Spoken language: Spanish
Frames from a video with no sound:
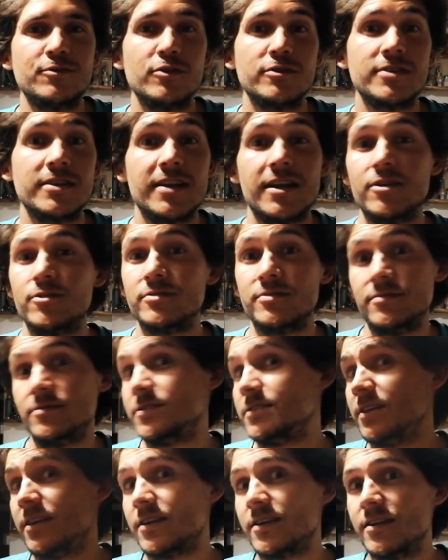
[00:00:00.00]
12 grados,
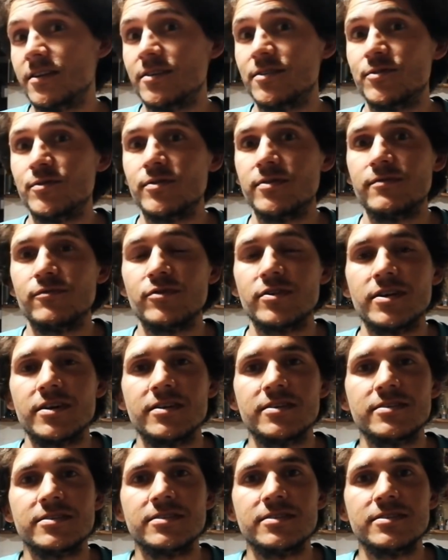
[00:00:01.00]
está re lindo
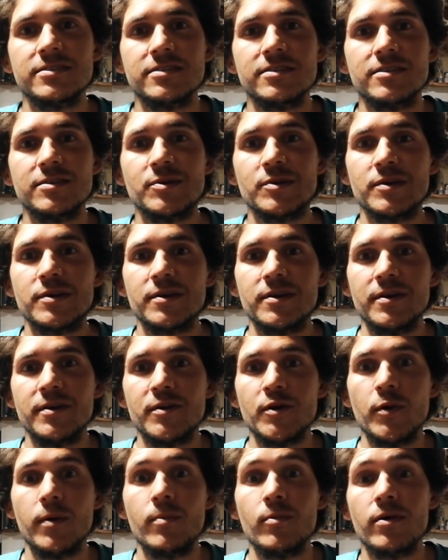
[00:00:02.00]
afuera y
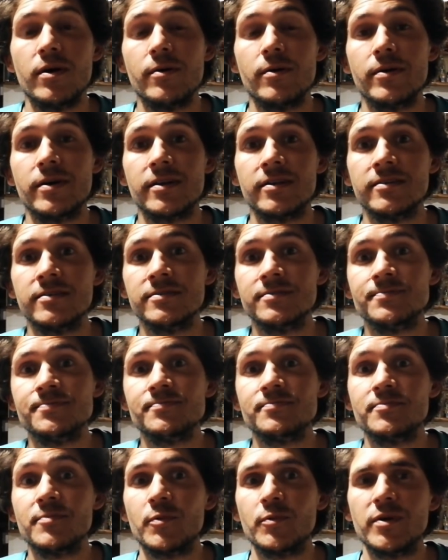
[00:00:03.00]
nos vamos a ver
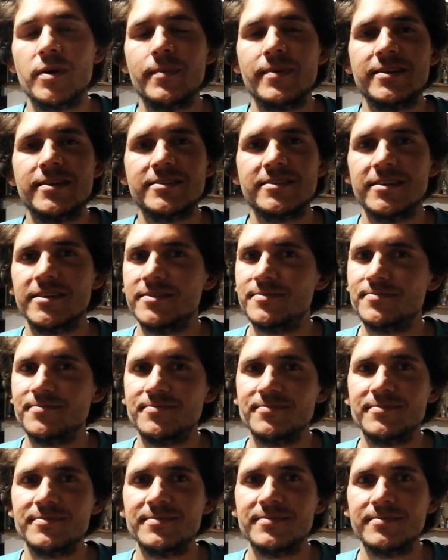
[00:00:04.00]
un amanecer
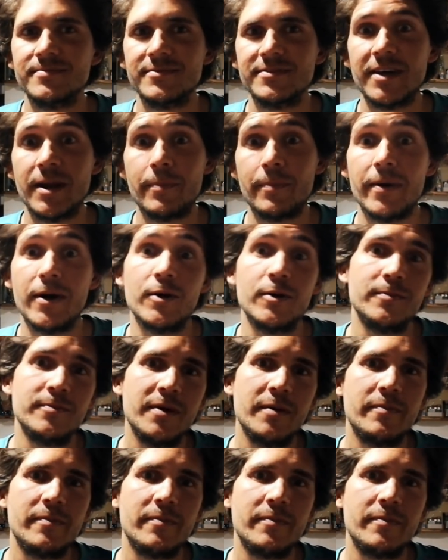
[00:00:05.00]
zarpado,